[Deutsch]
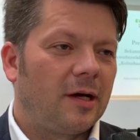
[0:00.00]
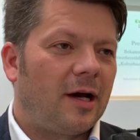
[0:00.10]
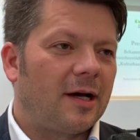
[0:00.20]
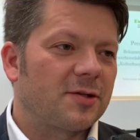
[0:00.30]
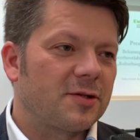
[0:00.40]

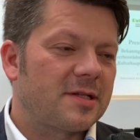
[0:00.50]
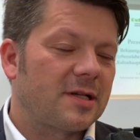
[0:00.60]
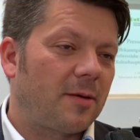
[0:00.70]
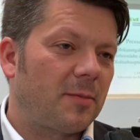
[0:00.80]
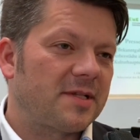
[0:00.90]
Ansonsten
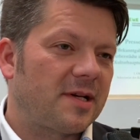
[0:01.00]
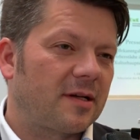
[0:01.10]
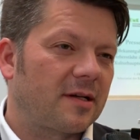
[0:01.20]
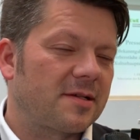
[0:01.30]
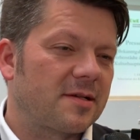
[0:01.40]
kann man sagen,
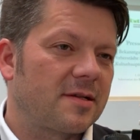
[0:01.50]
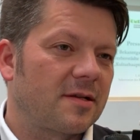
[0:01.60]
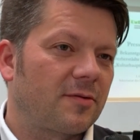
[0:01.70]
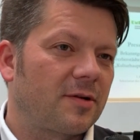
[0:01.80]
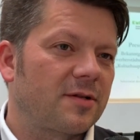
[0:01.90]
dass in
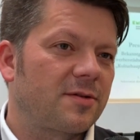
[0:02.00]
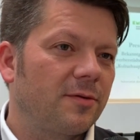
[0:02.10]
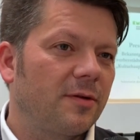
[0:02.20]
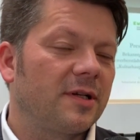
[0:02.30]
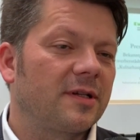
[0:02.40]
Zittau
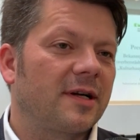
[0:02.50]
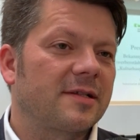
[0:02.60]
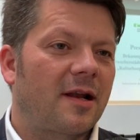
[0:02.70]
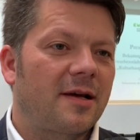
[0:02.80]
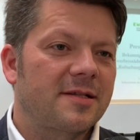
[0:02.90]
natürlich als
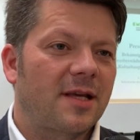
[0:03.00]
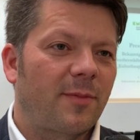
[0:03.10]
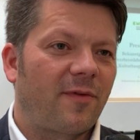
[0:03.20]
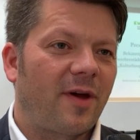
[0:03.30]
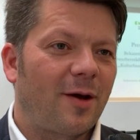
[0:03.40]
kleinster
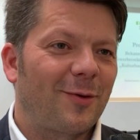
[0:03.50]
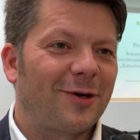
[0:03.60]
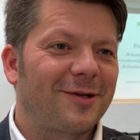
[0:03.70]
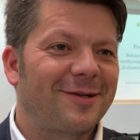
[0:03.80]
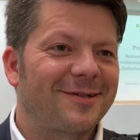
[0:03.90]

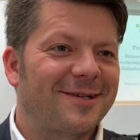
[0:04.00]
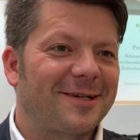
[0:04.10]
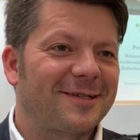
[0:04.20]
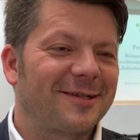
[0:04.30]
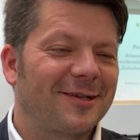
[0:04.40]
Bewerber die
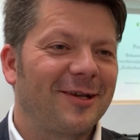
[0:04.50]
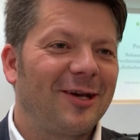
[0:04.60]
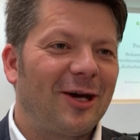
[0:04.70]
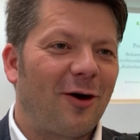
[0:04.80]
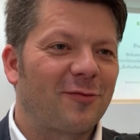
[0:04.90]
Zeichen
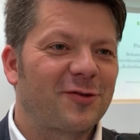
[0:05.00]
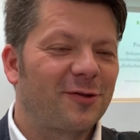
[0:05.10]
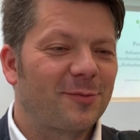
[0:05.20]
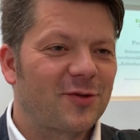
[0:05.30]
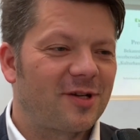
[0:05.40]
auf
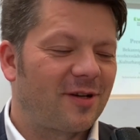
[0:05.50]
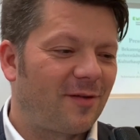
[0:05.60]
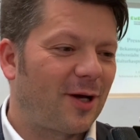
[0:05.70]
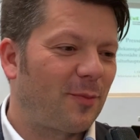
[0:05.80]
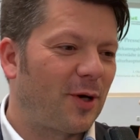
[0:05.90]
Sturm stehen. Wir
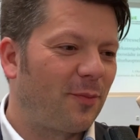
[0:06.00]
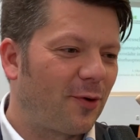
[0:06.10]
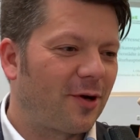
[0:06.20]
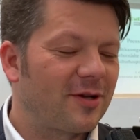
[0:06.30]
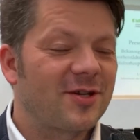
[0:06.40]
haben einen
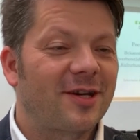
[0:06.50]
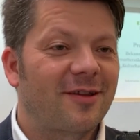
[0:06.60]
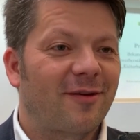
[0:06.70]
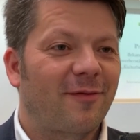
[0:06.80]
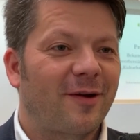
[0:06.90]
Bürgerentscheid
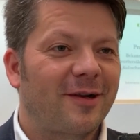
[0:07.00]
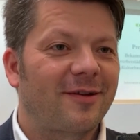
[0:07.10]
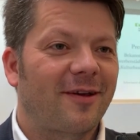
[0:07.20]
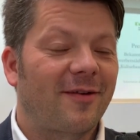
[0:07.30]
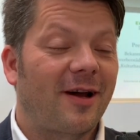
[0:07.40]
gefällt,
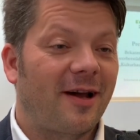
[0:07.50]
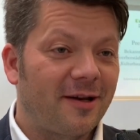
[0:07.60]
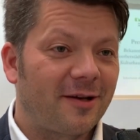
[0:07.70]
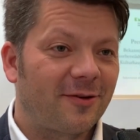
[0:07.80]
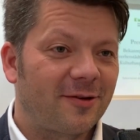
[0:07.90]
der war
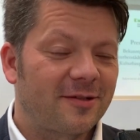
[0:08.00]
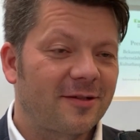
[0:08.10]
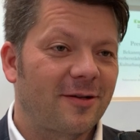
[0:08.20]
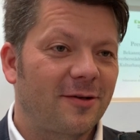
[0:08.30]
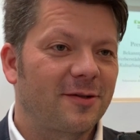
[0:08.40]
eindeutig,
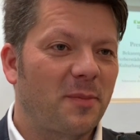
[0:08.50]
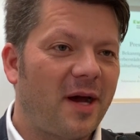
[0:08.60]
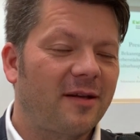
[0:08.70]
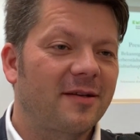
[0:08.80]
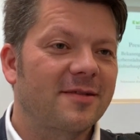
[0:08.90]
Leute,
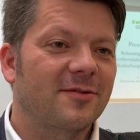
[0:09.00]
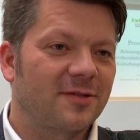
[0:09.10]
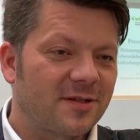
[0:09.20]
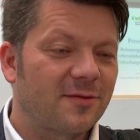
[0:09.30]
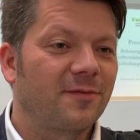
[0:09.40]
macht das und
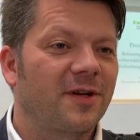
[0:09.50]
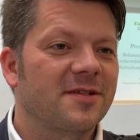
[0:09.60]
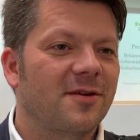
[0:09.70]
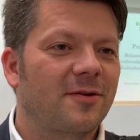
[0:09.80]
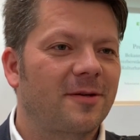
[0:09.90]
jetzt tun wir das
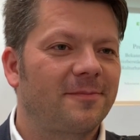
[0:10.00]
auch.